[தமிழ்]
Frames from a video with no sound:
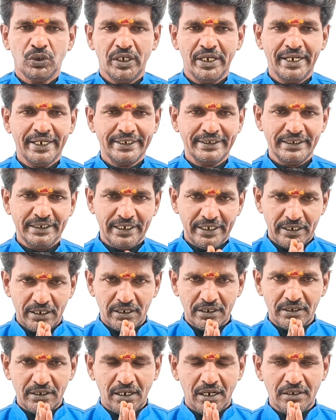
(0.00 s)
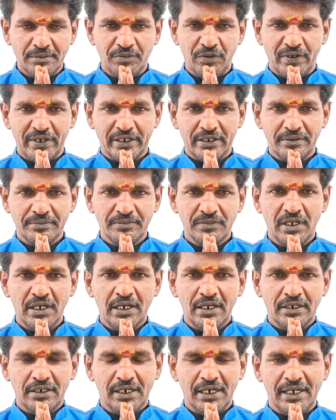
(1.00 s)
ஜோதிடரசி நேர்களுக்கு அன்பு வணக்கம்
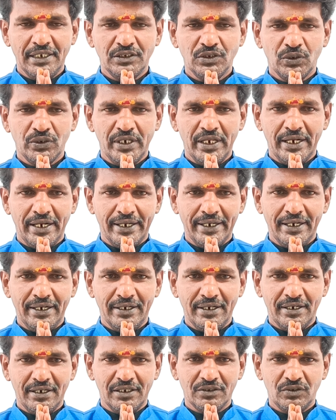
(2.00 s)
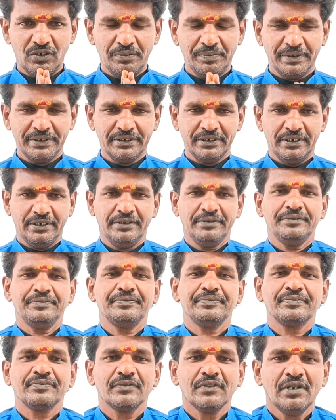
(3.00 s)
நெல்லை ஜோதிடர் அகிலன் துறை பேசுகிறேன்
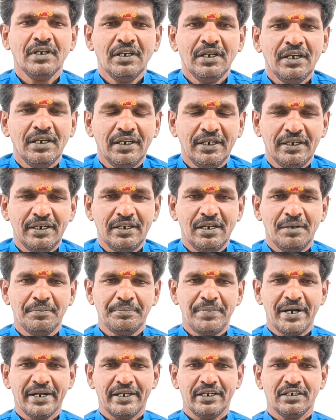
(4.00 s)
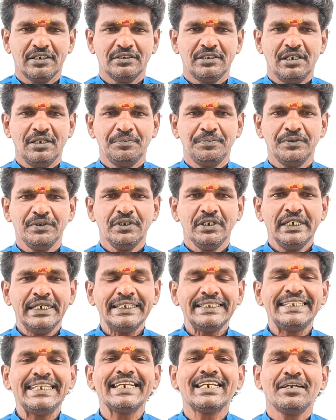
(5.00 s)
இன்று நாம் பார்க்க இருக்க தலைப்பு
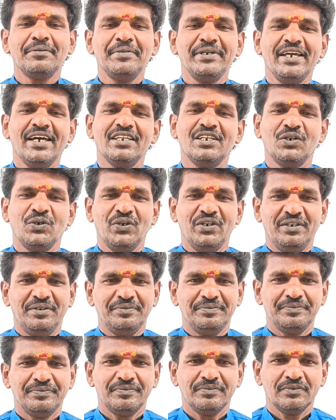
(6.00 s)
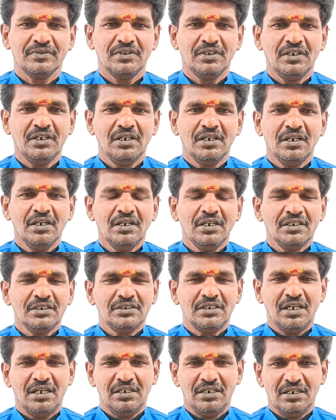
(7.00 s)
தீர்க்க முடியாத நோய்
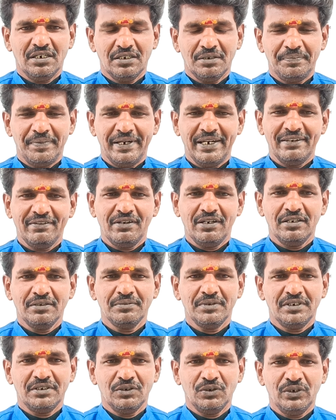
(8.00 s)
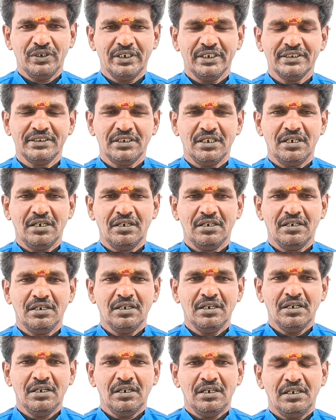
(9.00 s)
சார் எனக்கு பல வருடமா நோய் இருக்கு சார்
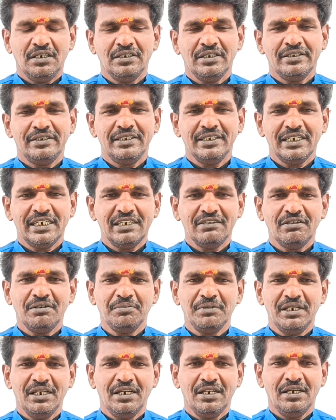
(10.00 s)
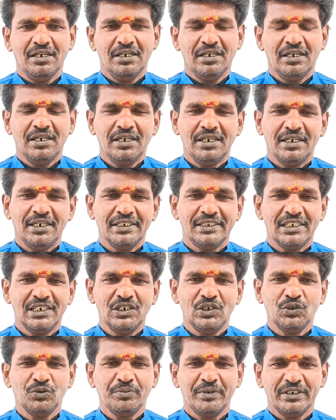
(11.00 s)
இதை தீர்க்கவே முடியல
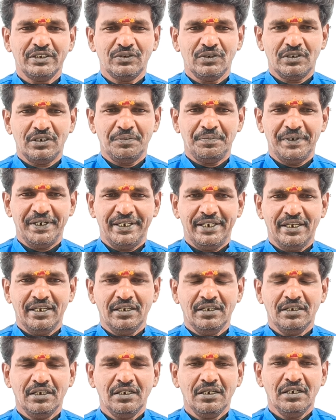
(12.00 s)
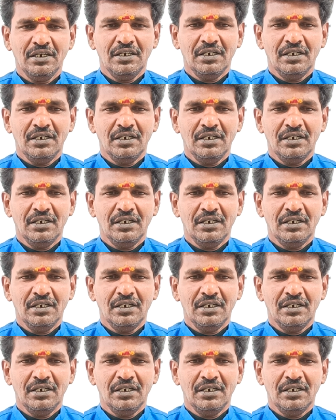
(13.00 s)
எத்தனையோ மருத்துவர்கிட்ட போயிட்டேன்